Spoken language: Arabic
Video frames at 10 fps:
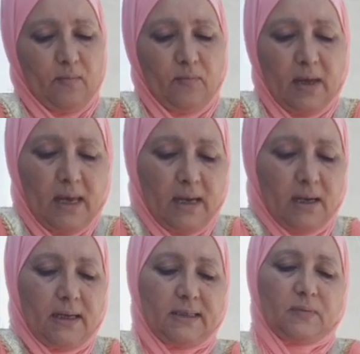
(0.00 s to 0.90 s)
بحال
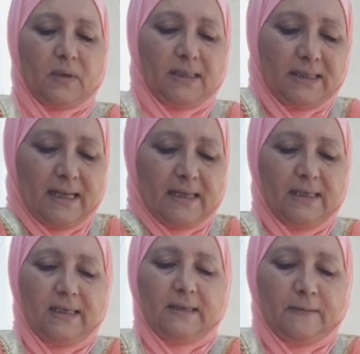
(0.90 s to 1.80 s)
هكا كتبقاي
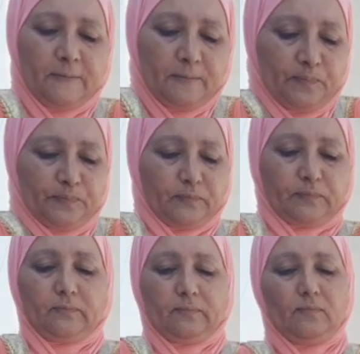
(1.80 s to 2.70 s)
تعركي
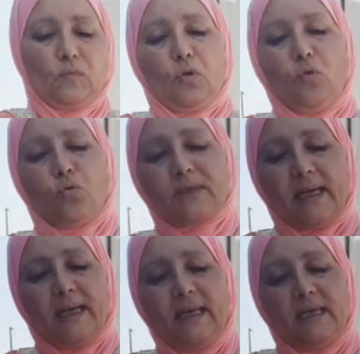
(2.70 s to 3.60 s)

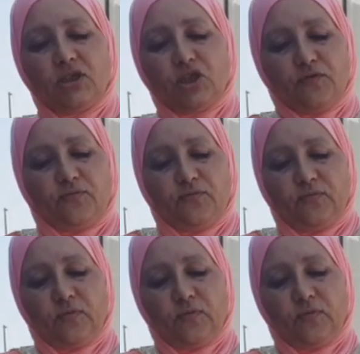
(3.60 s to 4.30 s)
وتخليه ينشف